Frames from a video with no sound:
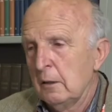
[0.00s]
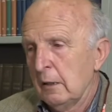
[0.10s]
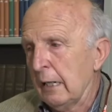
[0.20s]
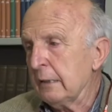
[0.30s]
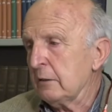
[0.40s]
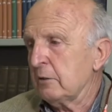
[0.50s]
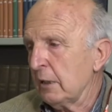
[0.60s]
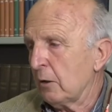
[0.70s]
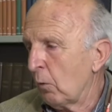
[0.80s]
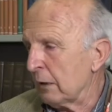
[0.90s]
anche
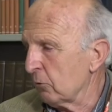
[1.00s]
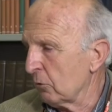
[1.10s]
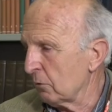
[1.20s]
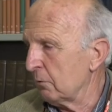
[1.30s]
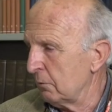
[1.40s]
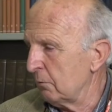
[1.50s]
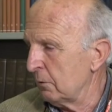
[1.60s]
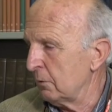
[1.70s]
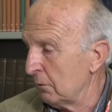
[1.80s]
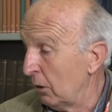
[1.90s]
se quando
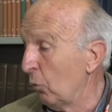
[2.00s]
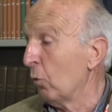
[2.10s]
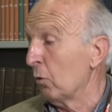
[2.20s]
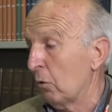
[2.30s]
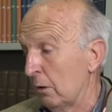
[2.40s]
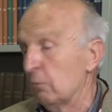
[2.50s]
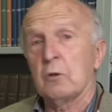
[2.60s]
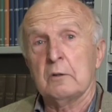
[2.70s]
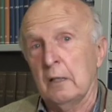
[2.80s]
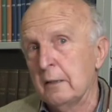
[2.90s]
nel lungo
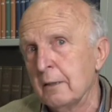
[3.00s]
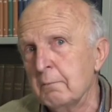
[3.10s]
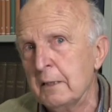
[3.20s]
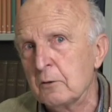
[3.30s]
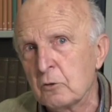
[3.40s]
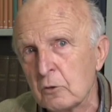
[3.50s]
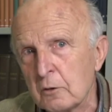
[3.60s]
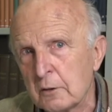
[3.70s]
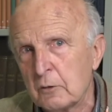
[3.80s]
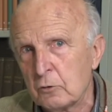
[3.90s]
lavoro di
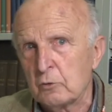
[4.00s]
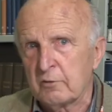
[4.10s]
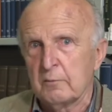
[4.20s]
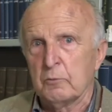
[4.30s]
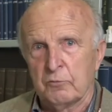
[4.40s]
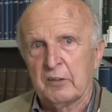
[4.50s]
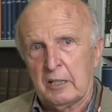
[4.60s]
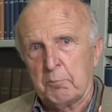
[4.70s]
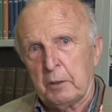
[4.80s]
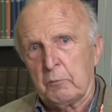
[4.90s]
allenamento che noi dovevamo
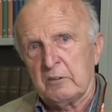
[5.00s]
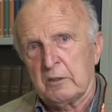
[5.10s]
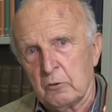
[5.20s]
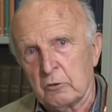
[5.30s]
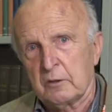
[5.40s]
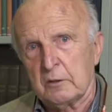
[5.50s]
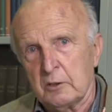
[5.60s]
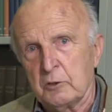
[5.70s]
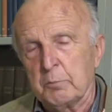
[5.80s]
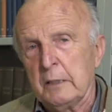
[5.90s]
fare per questa nostra
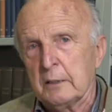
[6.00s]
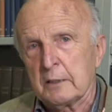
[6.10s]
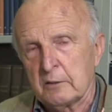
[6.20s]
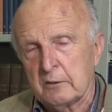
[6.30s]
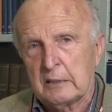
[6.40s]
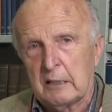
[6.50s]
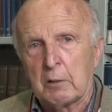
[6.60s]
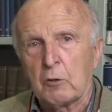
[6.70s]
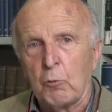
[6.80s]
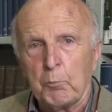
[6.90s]
disciplina che si
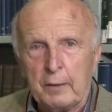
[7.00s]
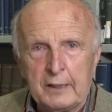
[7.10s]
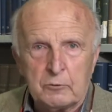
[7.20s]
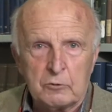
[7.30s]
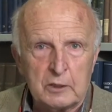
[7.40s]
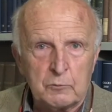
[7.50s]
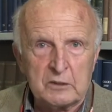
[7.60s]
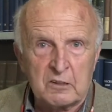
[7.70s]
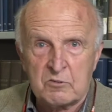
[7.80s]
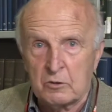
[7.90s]
chiama completo di
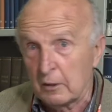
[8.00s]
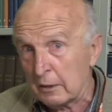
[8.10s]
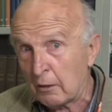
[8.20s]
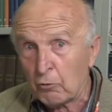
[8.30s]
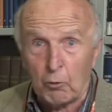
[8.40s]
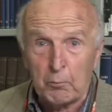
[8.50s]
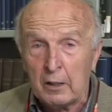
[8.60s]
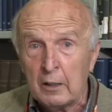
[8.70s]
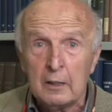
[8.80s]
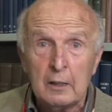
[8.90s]
equitazione, che
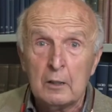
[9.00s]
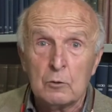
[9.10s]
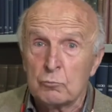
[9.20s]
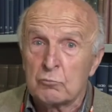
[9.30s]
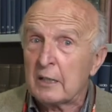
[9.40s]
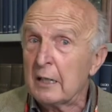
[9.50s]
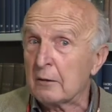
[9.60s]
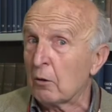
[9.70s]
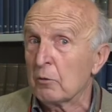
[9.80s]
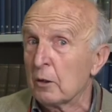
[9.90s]
come un
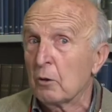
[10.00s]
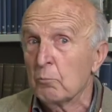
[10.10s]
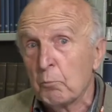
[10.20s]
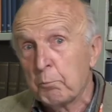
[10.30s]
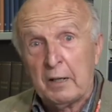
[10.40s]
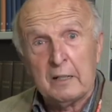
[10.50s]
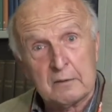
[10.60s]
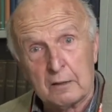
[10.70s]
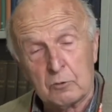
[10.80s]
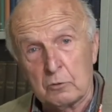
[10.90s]
triathlon e come un
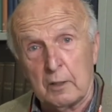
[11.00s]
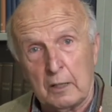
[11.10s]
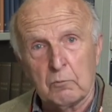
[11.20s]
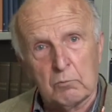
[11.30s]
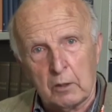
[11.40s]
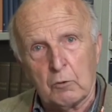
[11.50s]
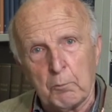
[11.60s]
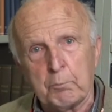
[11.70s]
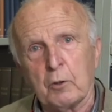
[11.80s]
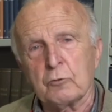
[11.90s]
pentathlon è, un, è
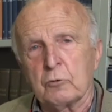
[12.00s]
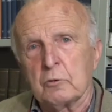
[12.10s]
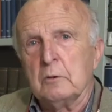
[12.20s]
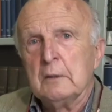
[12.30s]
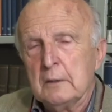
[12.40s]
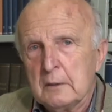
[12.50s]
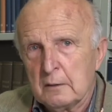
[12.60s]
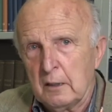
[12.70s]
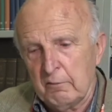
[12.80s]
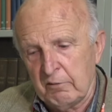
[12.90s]
composto
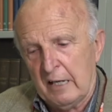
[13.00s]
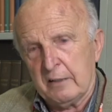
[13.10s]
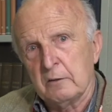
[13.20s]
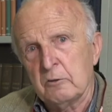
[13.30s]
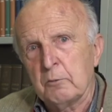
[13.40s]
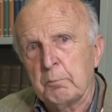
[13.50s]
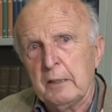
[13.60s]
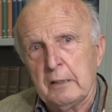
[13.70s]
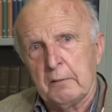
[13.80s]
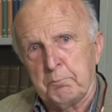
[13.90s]
delle varie
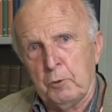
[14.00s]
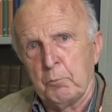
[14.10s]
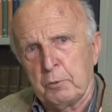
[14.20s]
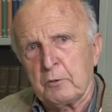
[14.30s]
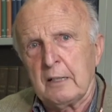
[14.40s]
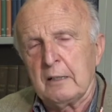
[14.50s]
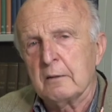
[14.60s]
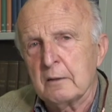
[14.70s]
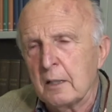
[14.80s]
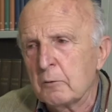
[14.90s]
discipline più
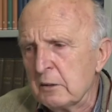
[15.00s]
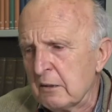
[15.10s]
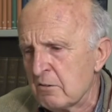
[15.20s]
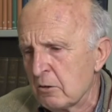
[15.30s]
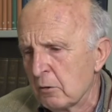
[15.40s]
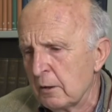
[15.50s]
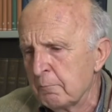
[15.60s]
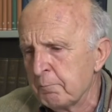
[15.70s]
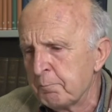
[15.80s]
importanti dell'equitazione,